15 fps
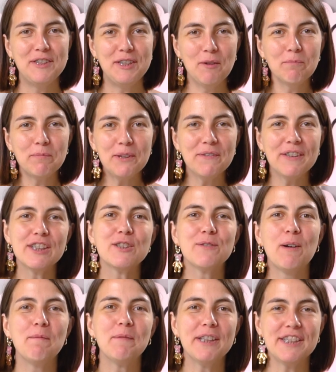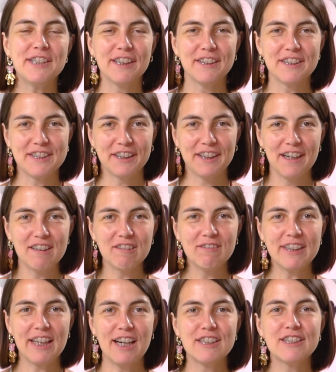Всем привет, с вами Татьяна Захарова,
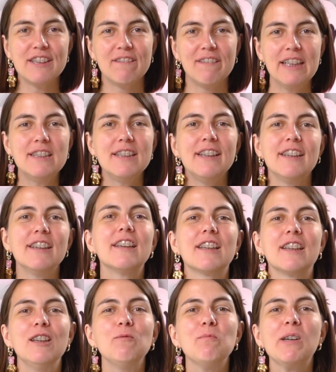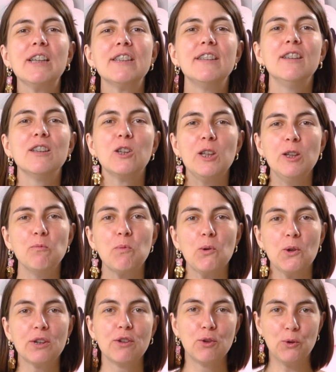я основатель интернет-магазина
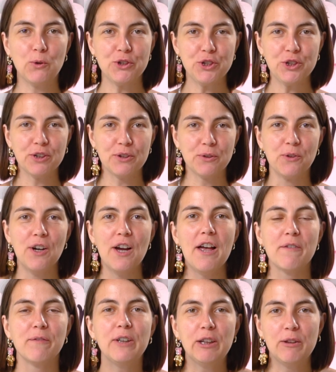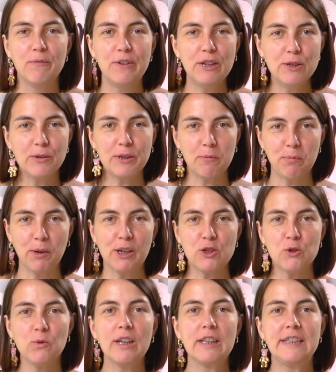greenbird.ru. В этом видео я
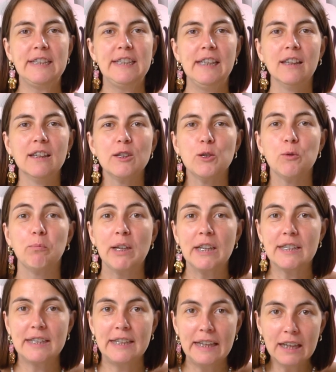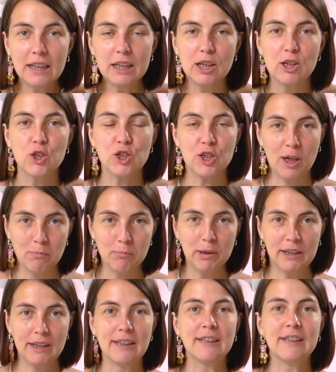покажу, как сделать браслет
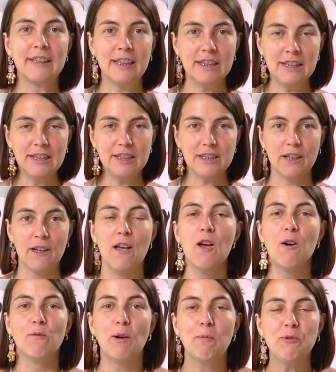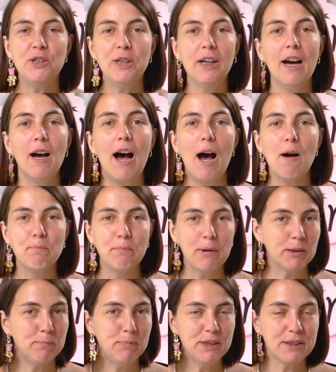Шамбала на нити. Вообще,
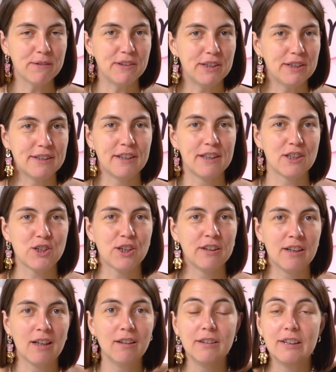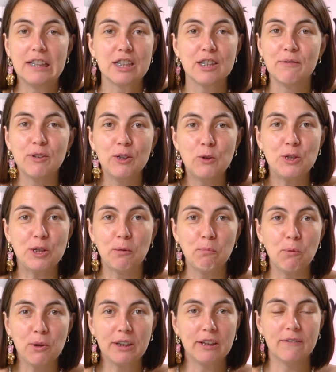Подписывайтесь на наш канал, если вы до сих
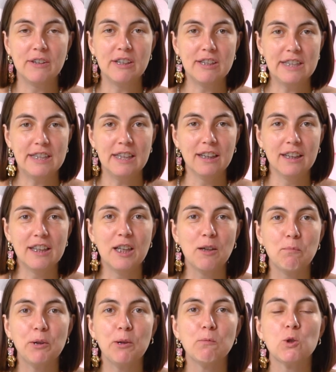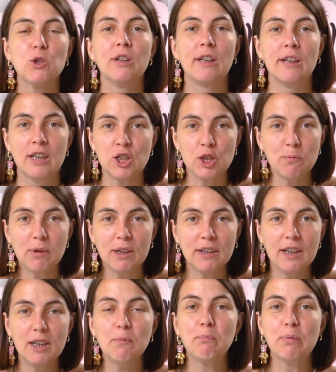пор этого не сделали, потому что на нашем
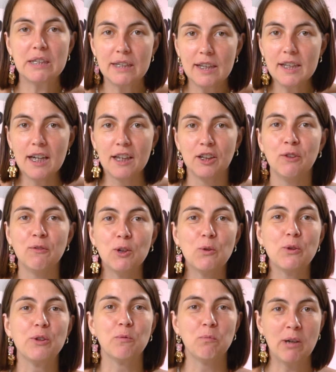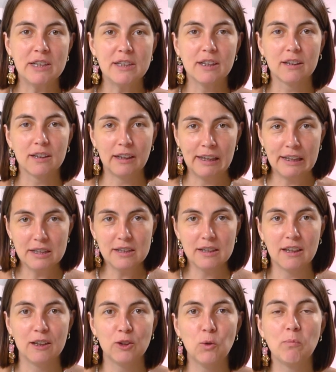канале постоянно выходят
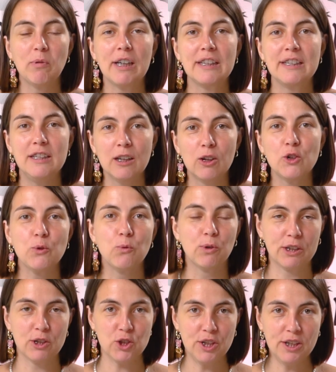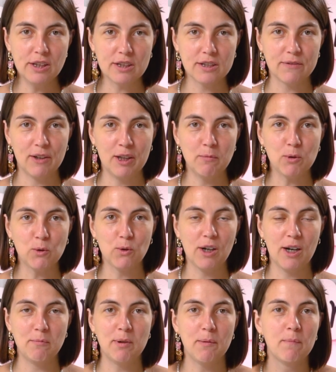мастер-классы о том, как делать украшения своими
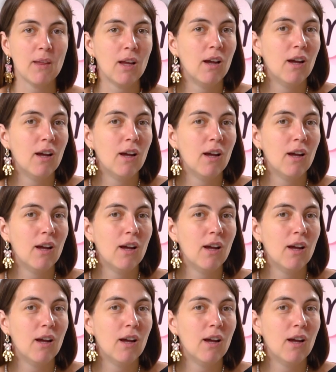руками.